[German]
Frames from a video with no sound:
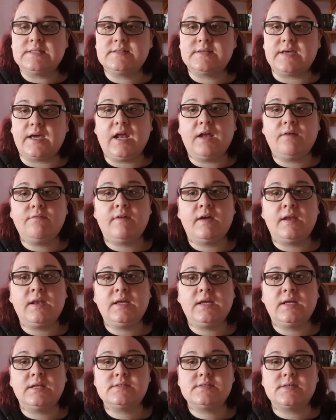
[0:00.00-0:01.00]
Tada, werde
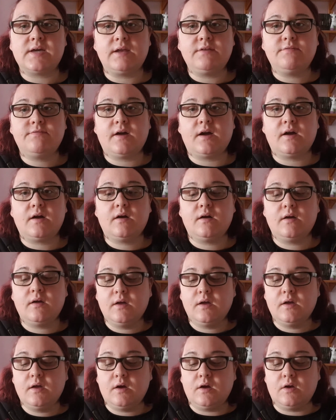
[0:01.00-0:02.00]
ich jetzt einfach
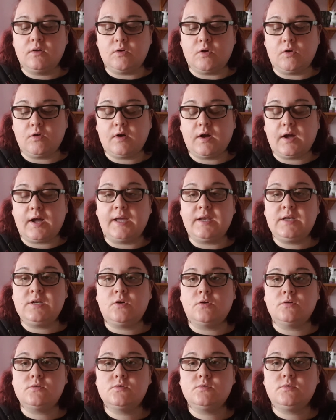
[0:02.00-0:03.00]
noch ein
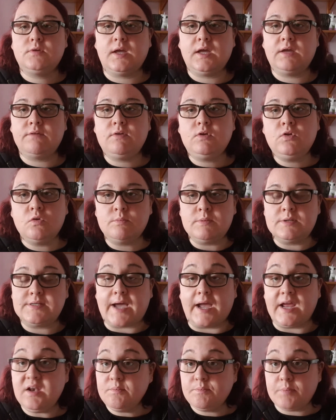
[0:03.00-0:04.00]
Neuzugänge-Video mit
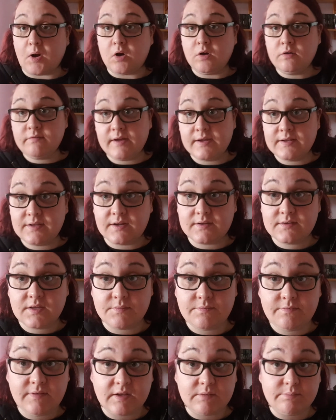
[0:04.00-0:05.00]
einbauen, weil ich dachte,
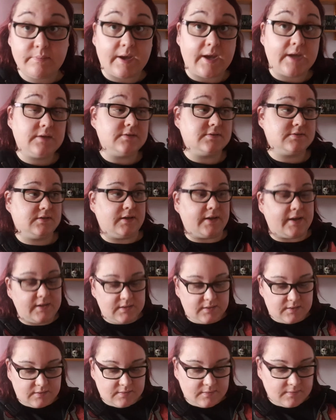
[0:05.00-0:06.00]
habe, vielleicht mache ich das
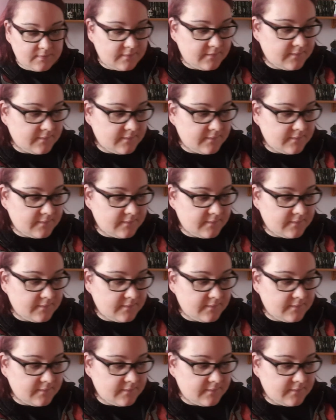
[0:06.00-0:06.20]
gleich.